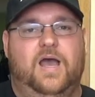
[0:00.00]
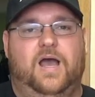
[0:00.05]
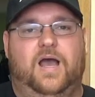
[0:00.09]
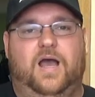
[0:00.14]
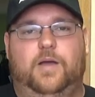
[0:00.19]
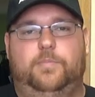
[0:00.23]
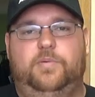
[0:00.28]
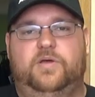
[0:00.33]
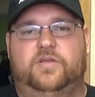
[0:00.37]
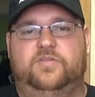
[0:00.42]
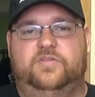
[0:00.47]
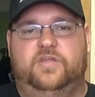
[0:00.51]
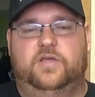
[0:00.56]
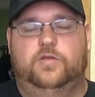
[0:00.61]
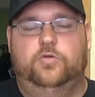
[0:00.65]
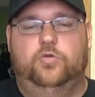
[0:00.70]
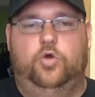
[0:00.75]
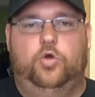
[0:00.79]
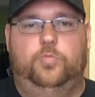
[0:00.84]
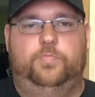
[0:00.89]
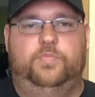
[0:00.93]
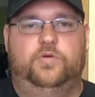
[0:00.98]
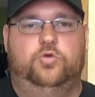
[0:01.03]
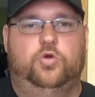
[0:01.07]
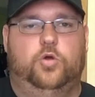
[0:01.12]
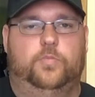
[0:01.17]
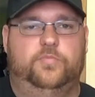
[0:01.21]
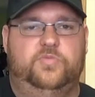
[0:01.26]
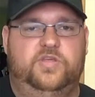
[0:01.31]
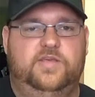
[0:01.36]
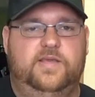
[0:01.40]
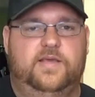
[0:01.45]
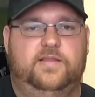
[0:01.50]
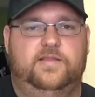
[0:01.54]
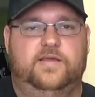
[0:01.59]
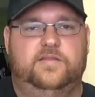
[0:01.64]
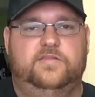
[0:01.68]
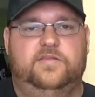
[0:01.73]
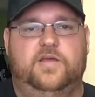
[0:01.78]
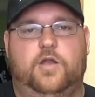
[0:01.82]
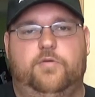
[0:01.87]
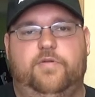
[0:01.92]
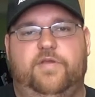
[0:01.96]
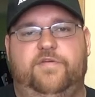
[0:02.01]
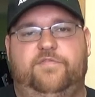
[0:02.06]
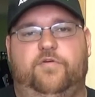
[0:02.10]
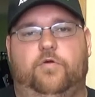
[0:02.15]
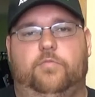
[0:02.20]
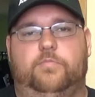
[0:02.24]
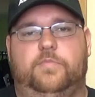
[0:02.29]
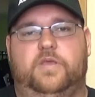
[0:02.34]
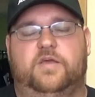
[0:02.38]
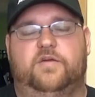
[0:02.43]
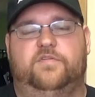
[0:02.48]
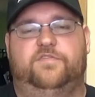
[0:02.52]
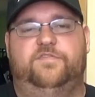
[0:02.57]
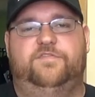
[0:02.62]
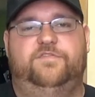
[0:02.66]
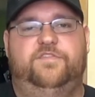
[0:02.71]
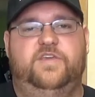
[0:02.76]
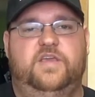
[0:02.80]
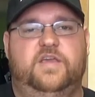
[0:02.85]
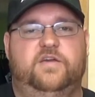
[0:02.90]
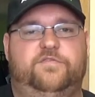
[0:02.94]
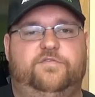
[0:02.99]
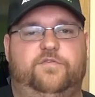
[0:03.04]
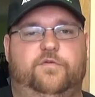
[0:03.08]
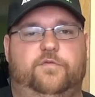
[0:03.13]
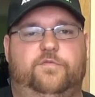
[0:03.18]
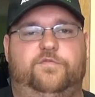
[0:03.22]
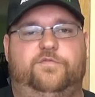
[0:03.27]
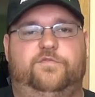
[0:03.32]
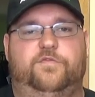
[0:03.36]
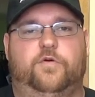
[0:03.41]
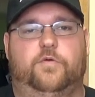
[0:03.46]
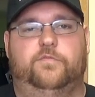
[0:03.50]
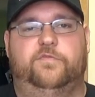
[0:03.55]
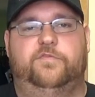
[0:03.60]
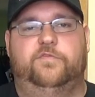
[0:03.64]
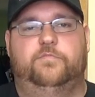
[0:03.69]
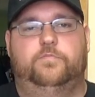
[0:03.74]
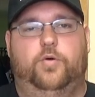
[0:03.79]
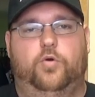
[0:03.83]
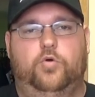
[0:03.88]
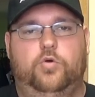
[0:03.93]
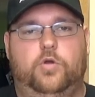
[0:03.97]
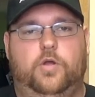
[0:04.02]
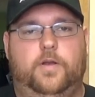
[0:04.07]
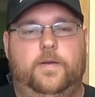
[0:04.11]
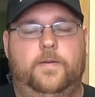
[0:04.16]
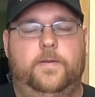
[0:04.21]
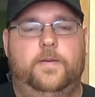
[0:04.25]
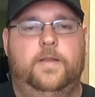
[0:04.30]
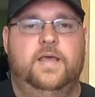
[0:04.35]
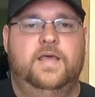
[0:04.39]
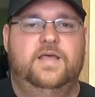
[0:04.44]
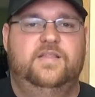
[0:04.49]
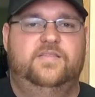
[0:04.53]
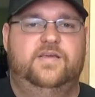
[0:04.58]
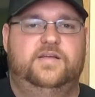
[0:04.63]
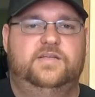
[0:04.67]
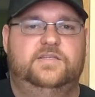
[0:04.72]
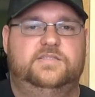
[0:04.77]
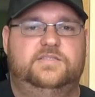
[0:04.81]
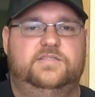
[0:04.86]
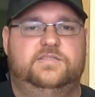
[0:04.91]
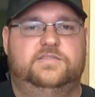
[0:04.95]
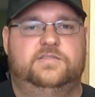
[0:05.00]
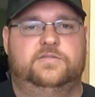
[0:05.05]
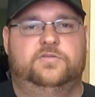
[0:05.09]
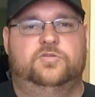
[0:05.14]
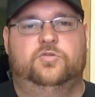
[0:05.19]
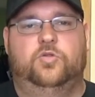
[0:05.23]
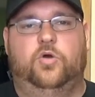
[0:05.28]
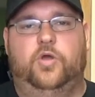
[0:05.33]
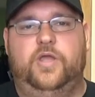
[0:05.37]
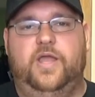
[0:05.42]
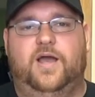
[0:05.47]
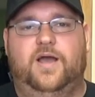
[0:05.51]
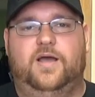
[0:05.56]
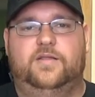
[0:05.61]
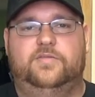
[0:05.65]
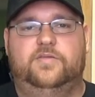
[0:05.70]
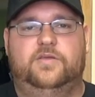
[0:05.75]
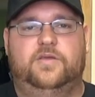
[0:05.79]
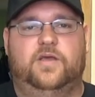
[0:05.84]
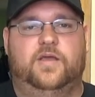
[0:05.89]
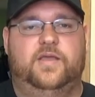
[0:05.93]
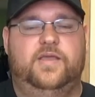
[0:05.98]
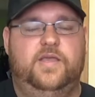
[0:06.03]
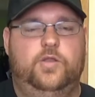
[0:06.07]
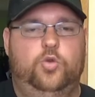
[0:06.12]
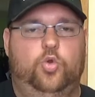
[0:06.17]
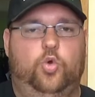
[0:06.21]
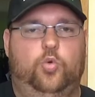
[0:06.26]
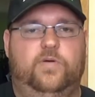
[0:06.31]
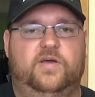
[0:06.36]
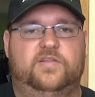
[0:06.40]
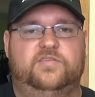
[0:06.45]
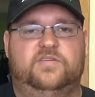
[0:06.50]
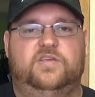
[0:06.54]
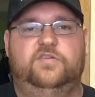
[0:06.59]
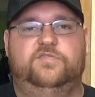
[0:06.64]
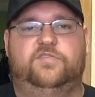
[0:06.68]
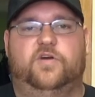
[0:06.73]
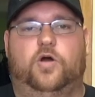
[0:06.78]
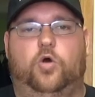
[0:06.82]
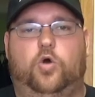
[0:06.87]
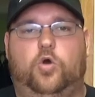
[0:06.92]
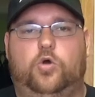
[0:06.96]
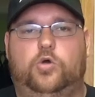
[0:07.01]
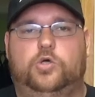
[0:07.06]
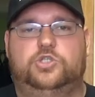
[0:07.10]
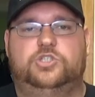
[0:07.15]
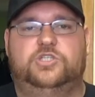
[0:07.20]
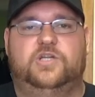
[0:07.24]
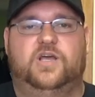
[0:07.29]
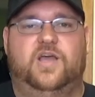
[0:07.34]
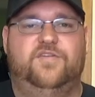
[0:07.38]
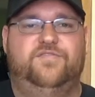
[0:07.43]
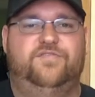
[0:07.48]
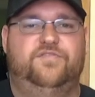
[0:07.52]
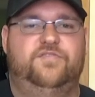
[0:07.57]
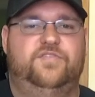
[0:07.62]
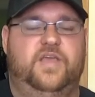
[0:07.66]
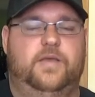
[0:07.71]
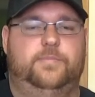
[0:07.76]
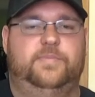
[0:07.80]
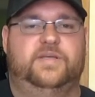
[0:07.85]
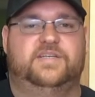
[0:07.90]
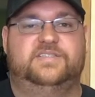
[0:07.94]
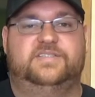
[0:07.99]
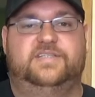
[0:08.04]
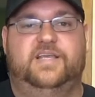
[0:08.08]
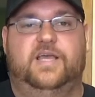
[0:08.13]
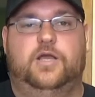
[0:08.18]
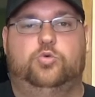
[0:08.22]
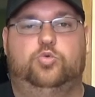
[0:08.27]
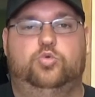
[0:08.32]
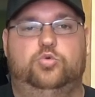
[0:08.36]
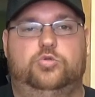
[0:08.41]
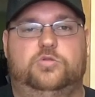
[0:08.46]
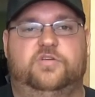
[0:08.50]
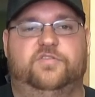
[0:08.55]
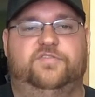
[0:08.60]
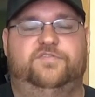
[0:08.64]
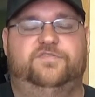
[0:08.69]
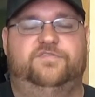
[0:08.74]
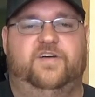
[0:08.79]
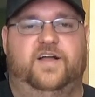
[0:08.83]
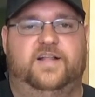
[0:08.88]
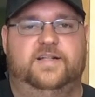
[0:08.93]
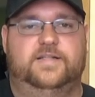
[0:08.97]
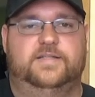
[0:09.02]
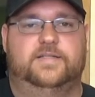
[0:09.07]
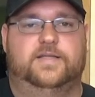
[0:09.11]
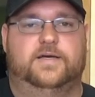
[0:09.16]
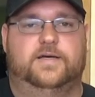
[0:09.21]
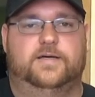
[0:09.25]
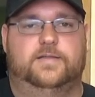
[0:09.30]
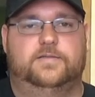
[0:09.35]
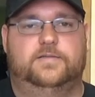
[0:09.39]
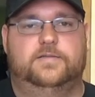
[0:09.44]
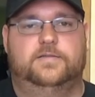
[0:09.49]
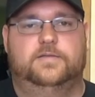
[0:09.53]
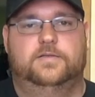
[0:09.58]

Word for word: Aber dennoch bekommt hier der Terry von mir 4 von 5 Punkten, denn es ist ein neuartiger, innovativer Horrorstreifen, der mir sehr gut gefallen hat.